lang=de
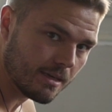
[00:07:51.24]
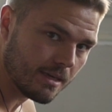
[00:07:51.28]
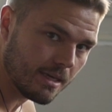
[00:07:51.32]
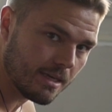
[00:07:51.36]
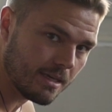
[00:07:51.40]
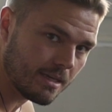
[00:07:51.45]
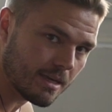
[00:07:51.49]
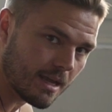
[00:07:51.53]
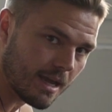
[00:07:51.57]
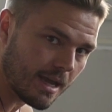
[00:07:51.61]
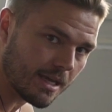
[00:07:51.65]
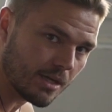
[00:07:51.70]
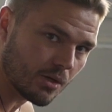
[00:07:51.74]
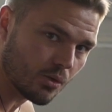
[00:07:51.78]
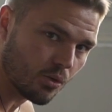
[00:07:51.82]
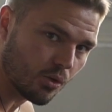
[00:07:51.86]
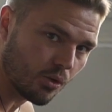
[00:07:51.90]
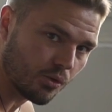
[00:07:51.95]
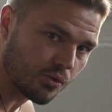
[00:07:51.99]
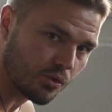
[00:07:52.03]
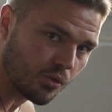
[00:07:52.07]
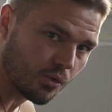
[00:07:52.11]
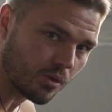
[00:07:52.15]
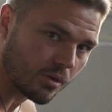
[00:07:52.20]
in einen
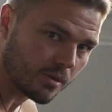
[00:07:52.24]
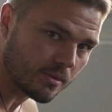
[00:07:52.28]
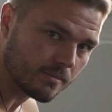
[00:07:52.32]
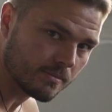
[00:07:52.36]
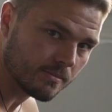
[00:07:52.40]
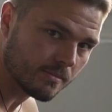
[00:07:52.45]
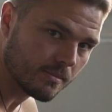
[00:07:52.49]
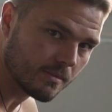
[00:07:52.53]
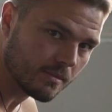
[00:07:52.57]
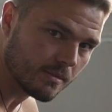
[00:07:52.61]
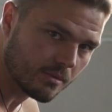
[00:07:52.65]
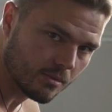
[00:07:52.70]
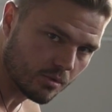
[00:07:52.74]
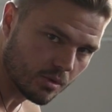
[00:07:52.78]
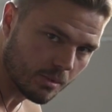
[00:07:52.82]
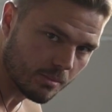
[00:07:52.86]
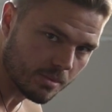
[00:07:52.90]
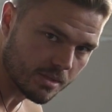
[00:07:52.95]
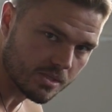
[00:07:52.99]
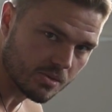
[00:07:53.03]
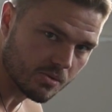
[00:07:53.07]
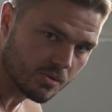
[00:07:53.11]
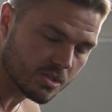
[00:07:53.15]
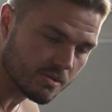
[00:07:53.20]
Rundrücken oder
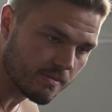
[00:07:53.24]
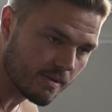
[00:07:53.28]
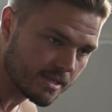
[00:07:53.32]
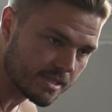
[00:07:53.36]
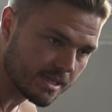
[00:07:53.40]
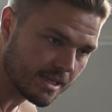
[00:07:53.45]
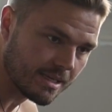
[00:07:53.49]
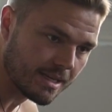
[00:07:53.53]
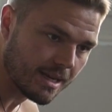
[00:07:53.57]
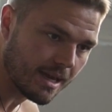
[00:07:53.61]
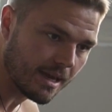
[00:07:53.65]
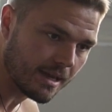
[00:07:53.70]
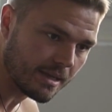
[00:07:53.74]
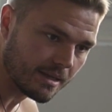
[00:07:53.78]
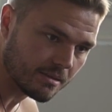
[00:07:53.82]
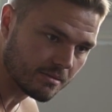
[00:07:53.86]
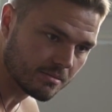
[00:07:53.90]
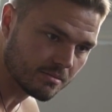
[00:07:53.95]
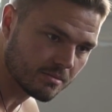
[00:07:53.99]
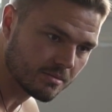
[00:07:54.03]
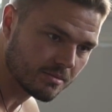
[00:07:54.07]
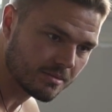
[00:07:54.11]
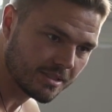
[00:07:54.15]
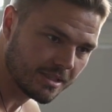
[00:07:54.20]
beziehungsweise in ein
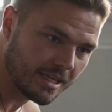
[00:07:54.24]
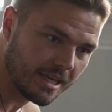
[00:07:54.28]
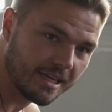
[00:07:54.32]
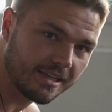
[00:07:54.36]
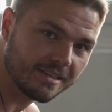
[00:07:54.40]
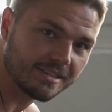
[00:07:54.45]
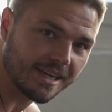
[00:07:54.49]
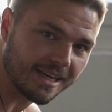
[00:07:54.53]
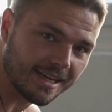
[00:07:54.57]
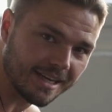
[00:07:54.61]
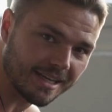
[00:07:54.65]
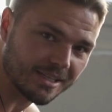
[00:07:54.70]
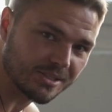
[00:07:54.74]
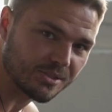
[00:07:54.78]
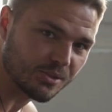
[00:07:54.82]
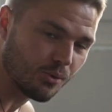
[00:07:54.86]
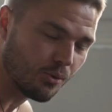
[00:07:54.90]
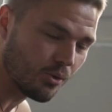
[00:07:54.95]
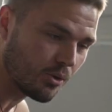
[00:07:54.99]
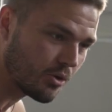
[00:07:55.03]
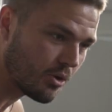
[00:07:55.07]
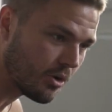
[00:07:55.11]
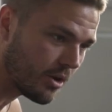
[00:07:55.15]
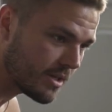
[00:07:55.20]
gegenteiliges
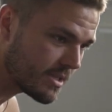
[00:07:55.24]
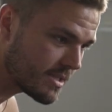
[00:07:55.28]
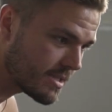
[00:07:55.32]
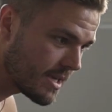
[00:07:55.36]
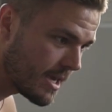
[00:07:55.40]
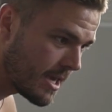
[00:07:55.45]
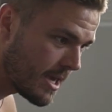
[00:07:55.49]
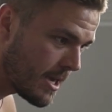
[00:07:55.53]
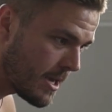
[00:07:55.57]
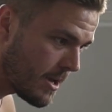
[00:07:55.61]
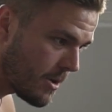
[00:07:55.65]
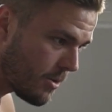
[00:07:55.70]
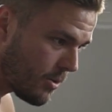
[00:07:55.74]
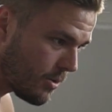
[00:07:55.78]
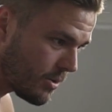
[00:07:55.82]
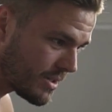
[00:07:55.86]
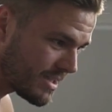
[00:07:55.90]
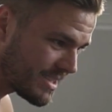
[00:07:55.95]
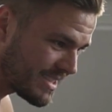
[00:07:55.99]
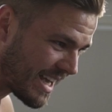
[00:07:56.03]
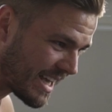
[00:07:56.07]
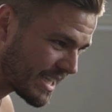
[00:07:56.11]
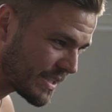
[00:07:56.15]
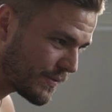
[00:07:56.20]
Hohlkreuz. Und
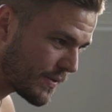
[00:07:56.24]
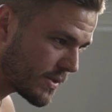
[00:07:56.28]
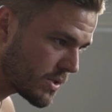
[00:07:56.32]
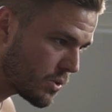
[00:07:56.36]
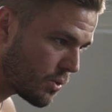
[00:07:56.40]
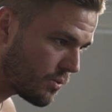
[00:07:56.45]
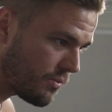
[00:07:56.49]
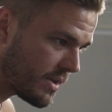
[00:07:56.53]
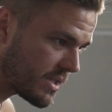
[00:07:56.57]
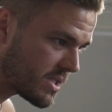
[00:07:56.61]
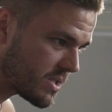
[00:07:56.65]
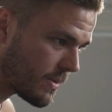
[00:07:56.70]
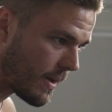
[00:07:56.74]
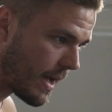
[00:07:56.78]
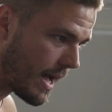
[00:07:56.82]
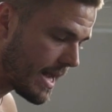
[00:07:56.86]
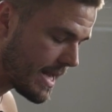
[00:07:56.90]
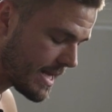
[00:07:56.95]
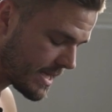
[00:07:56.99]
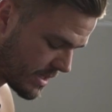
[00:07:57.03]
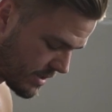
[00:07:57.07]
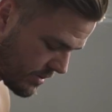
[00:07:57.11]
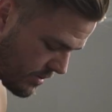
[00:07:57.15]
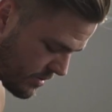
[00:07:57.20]
das versuchen wir zu
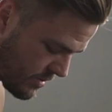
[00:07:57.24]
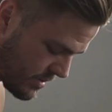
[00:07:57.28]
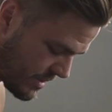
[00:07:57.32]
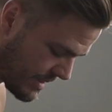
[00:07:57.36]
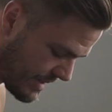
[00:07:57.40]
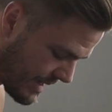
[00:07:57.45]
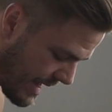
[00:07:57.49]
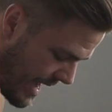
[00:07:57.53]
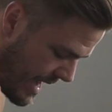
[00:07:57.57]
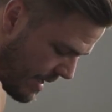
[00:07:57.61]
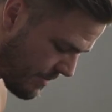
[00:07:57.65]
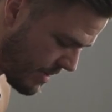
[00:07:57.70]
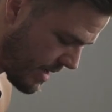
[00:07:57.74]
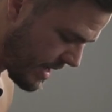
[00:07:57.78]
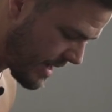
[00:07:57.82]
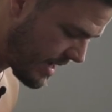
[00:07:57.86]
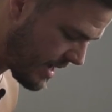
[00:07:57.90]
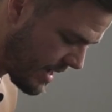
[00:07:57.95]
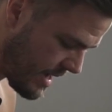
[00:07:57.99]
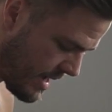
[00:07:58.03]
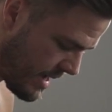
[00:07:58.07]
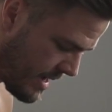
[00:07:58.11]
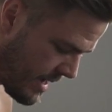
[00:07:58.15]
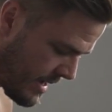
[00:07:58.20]
halten und
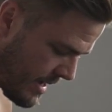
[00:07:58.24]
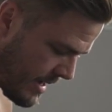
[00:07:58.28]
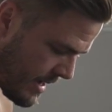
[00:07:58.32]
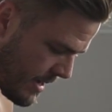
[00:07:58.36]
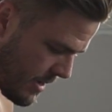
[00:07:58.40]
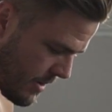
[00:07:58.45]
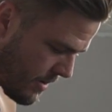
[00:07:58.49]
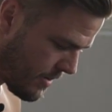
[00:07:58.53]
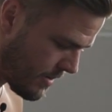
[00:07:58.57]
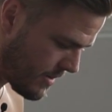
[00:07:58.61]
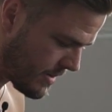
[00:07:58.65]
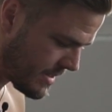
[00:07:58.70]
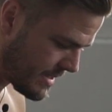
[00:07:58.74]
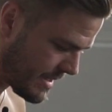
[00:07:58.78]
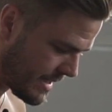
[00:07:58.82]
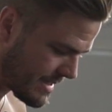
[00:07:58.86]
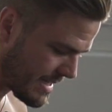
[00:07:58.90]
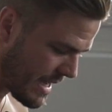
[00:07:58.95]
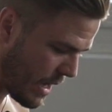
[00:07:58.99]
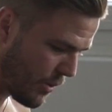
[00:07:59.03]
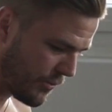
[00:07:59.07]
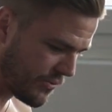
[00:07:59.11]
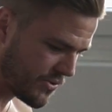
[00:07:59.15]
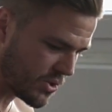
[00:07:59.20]
dabei uns
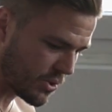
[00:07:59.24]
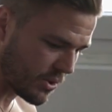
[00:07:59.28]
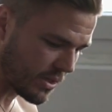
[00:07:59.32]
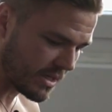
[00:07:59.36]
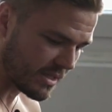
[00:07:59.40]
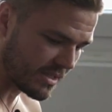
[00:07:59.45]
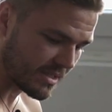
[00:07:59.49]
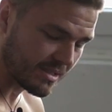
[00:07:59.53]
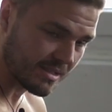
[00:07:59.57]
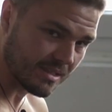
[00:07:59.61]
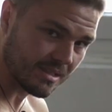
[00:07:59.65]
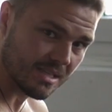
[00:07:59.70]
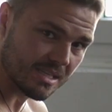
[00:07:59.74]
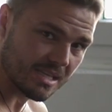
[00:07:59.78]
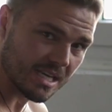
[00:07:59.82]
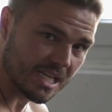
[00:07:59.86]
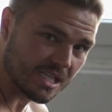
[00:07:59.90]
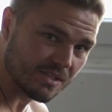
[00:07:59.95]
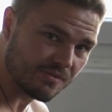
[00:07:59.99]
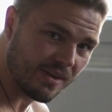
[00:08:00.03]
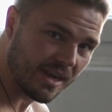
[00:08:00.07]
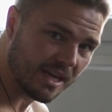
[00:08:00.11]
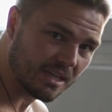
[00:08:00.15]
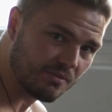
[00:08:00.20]
jetzt aufzurichten. Das
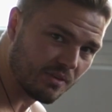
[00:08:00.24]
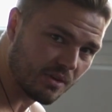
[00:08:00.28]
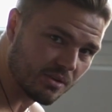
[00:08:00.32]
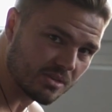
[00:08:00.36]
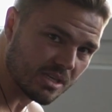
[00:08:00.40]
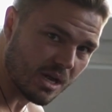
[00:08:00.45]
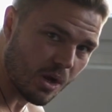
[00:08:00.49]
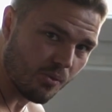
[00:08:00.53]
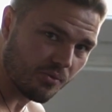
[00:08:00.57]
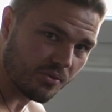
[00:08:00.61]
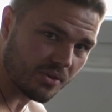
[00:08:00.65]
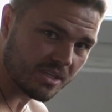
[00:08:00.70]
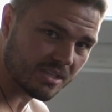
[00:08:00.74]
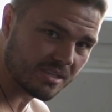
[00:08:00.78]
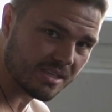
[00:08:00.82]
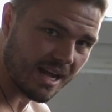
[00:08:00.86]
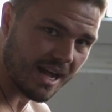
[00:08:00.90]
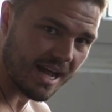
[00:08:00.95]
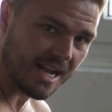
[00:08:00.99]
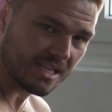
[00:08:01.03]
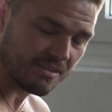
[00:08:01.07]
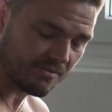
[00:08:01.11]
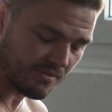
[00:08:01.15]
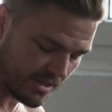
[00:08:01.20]
heißt, während wir uns aufrichten,
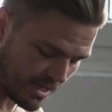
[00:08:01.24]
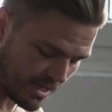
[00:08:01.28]
halten